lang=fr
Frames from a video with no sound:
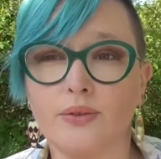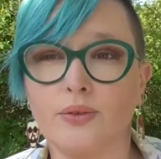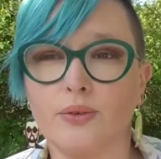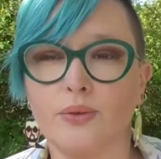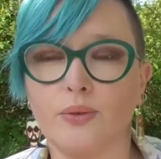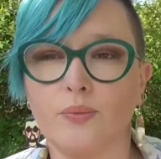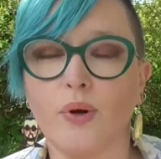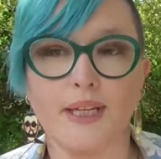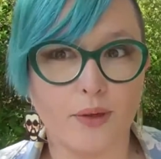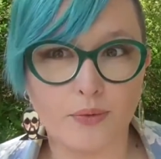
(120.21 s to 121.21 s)
de
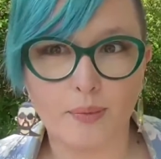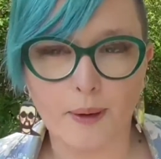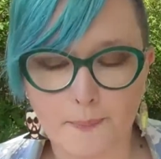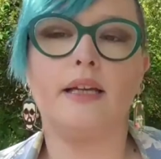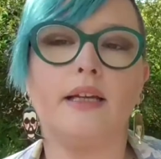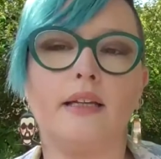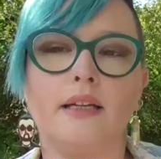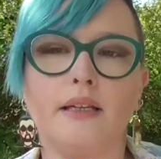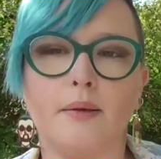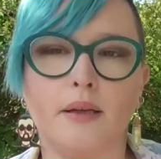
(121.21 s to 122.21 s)
moyens humains et
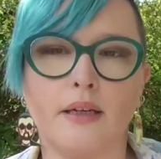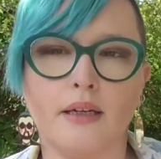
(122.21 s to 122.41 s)
les,